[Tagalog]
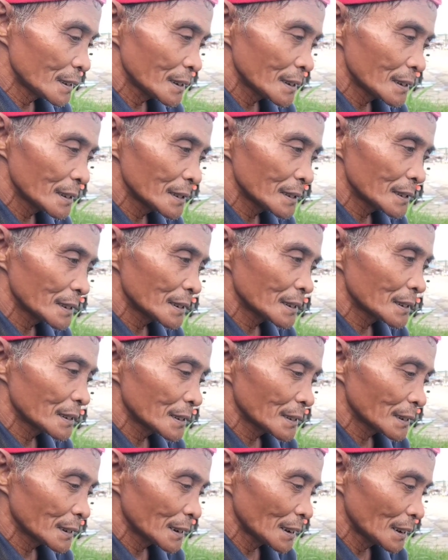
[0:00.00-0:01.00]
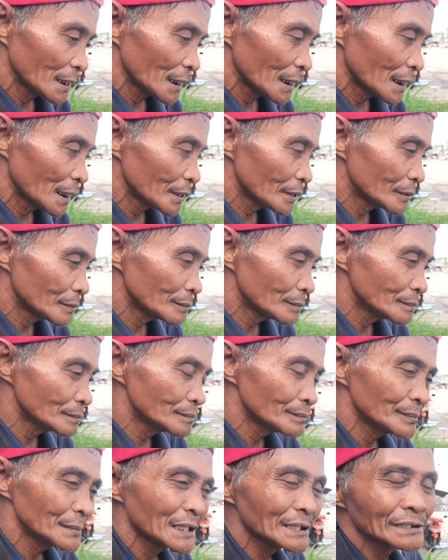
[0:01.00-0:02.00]
Eh, kilala yung
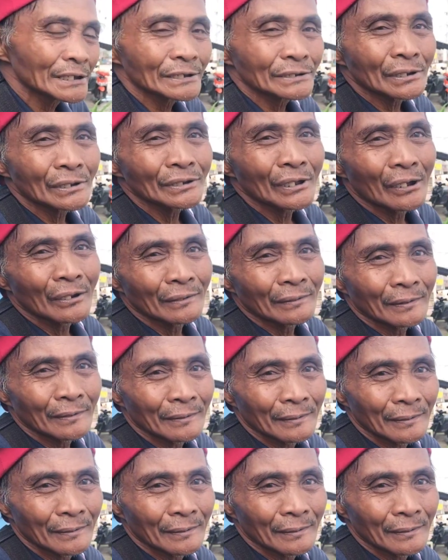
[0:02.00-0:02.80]
misis ko doon.